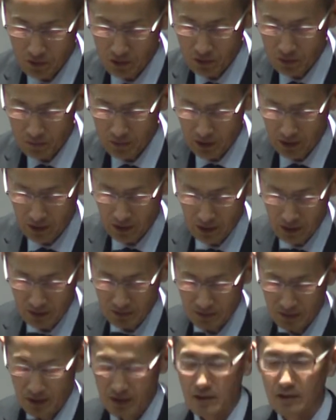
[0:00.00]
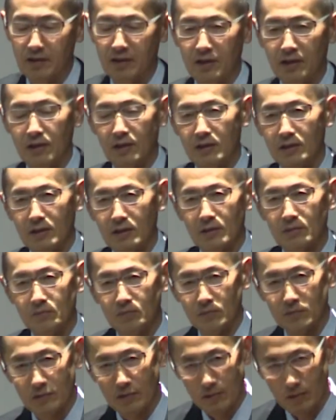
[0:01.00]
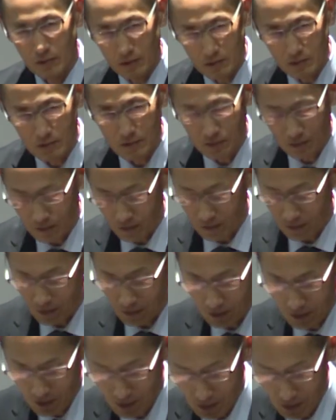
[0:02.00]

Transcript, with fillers: い込みが変わるだけでなんかコロッとこ